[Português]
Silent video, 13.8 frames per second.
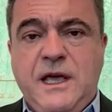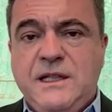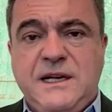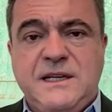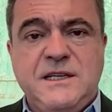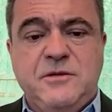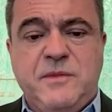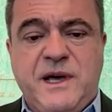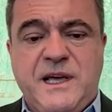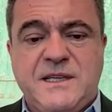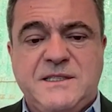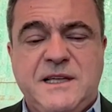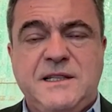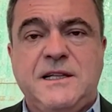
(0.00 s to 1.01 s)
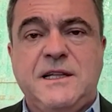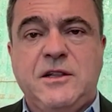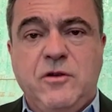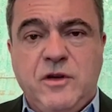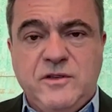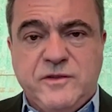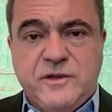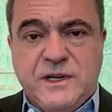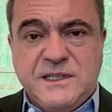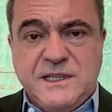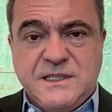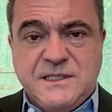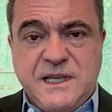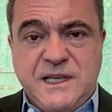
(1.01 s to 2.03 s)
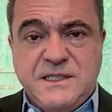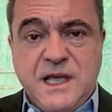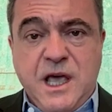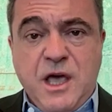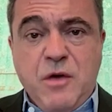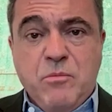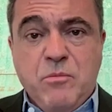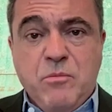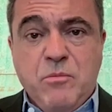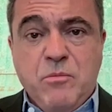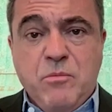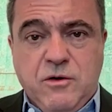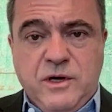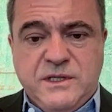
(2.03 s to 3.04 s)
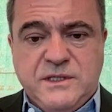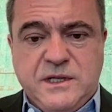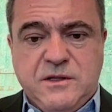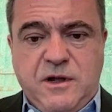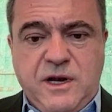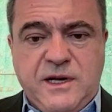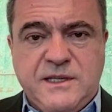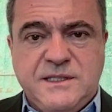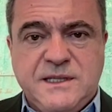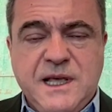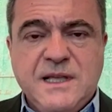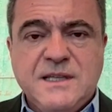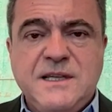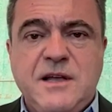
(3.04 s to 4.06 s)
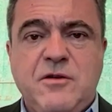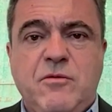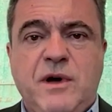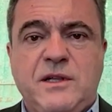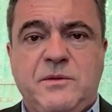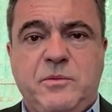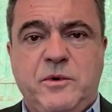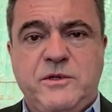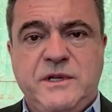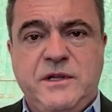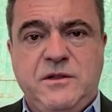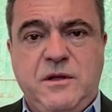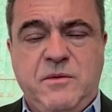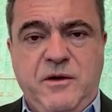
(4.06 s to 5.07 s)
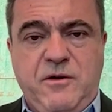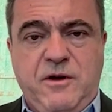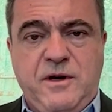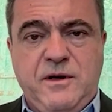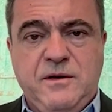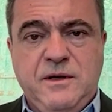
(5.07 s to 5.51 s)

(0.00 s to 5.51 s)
trazendo uma receita de 2,16 bilhões de dólares, 0,4% a maior.